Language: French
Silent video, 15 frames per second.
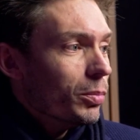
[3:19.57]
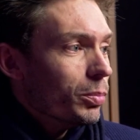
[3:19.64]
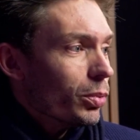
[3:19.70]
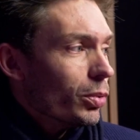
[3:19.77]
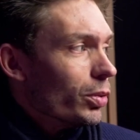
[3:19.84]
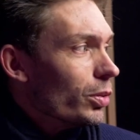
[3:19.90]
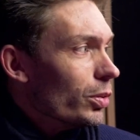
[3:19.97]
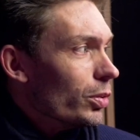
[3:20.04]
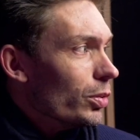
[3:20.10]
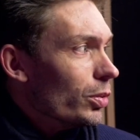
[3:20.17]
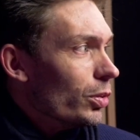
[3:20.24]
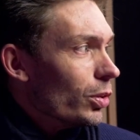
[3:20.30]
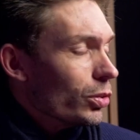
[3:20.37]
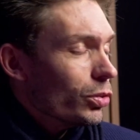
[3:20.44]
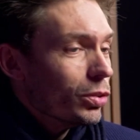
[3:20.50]
pour euh,
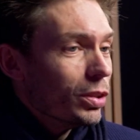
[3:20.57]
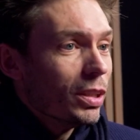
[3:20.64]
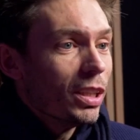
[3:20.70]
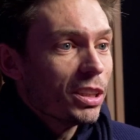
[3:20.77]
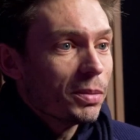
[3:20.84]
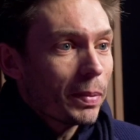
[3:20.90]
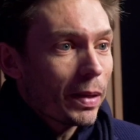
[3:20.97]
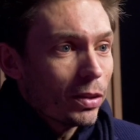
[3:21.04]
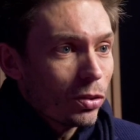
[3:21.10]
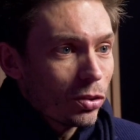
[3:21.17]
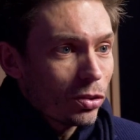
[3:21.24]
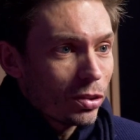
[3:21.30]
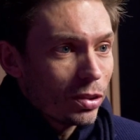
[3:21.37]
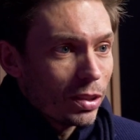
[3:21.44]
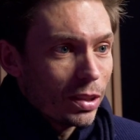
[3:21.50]
leur donner de
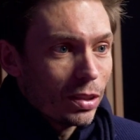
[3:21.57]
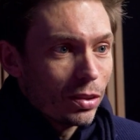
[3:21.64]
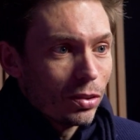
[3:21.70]
l'expérience et,